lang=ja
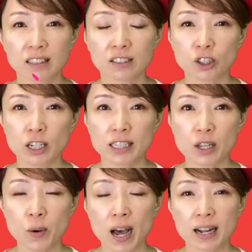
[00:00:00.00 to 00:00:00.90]
それ
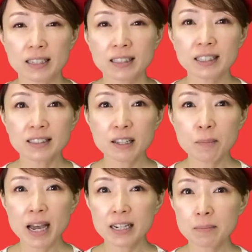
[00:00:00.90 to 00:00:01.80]
では張り切って
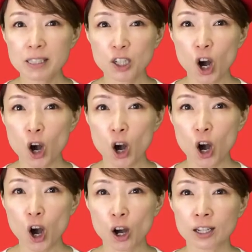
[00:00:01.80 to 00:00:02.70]
まいりま
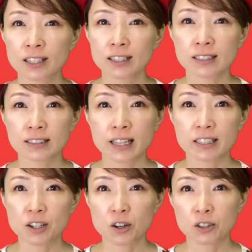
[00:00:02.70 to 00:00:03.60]
しょう手
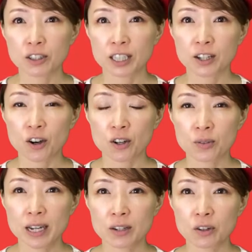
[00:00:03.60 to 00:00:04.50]
相の基本
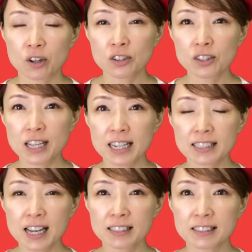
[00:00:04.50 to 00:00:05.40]
は横の第
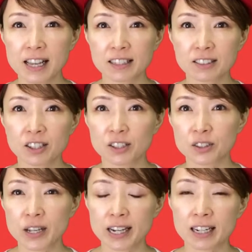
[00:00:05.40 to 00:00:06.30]
3線
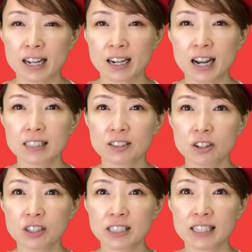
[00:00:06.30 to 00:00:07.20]
上から感
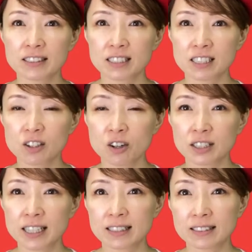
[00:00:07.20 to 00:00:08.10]
情線知能
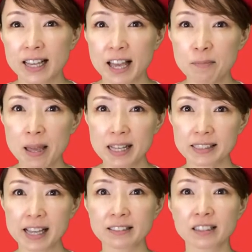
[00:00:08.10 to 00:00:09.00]
線生命
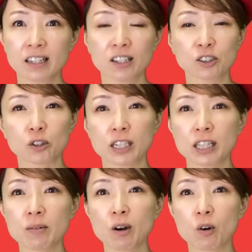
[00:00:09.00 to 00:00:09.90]
線それ
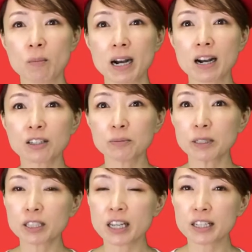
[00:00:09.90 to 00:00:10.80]
では細かく
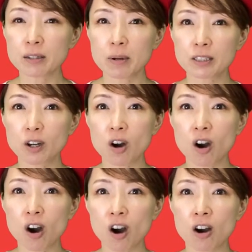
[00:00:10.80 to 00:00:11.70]
見ていきま
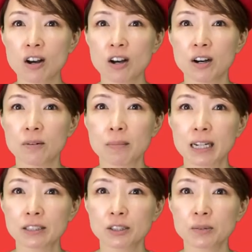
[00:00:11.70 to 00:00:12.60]
しょう
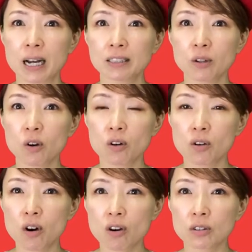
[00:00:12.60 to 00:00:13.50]
まずは総
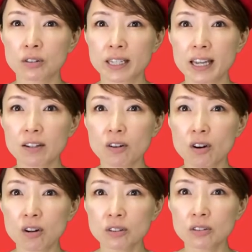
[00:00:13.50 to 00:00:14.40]
合運健康運
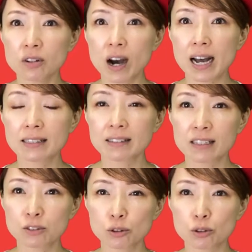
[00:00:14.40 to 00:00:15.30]
を判
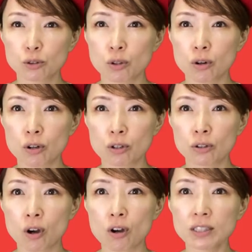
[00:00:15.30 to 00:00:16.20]
断するところ
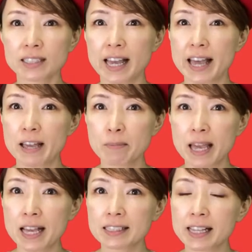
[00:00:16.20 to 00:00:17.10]
の生
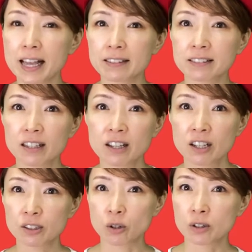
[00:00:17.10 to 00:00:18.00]
命線
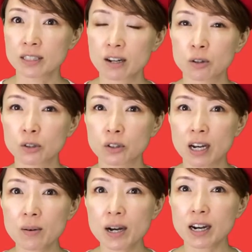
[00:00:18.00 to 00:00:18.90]
どんなこと
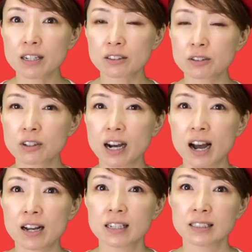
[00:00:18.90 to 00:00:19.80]
がわかるの
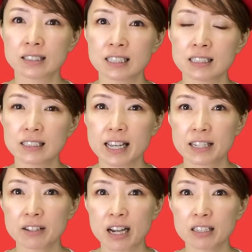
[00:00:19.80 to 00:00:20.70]
か人生
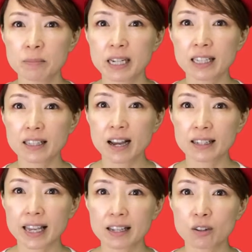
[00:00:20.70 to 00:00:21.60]
の歩み方
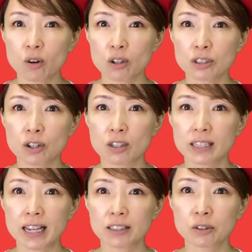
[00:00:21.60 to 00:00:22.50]
健康状
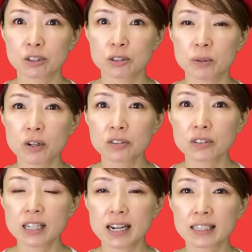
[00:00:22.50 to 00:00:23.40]
態と寿命
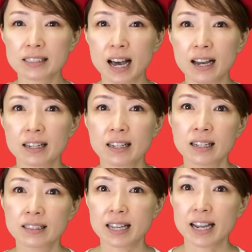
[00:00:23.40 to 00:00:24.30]
の長さ
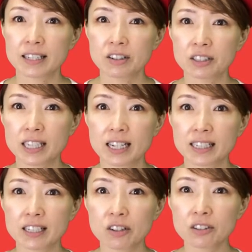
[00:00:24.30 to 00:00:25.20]
体力や
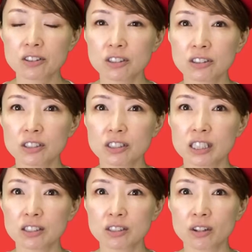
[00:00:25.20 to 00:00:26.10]
気力の充
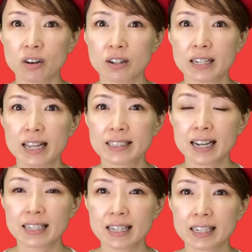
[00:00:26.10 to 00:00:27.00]
実度恋
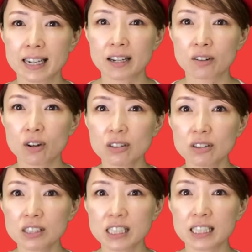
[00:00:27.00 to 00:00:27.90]
愛や結婚
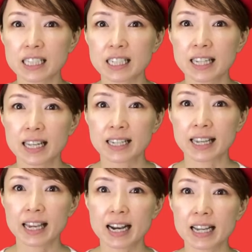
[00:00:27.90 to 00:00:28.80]
の時期
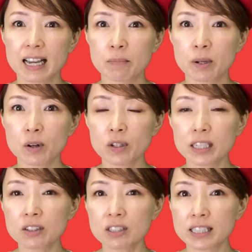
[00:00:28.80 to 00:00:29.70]
怪我や病
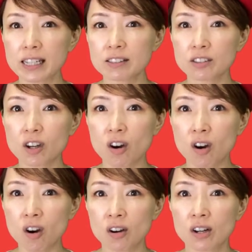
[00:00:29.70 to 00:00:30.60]
気の前
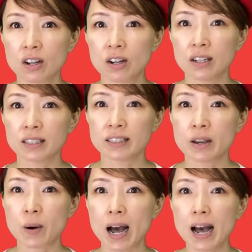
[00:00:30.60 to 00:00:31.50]
兆
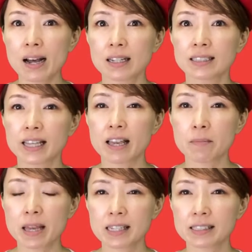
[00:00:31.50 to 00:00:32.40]
では生
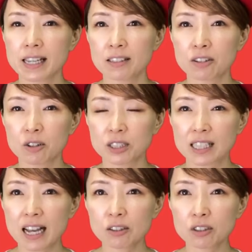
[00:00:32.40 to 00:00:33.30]
命線の
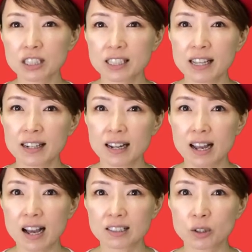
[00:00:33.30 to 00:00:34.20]
スタート地点か
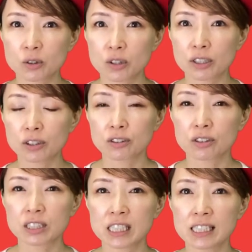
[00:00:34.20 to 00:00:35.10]
らその人
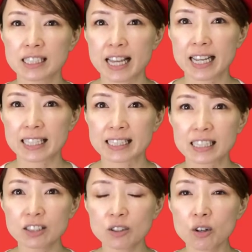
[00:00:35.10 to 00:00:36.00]
の人生
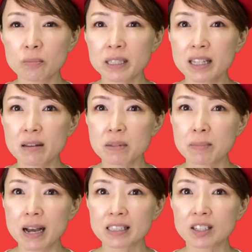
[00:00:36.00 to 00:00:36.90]
気質を見てみ
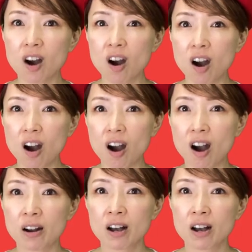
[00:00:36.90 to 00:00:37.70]
ましょ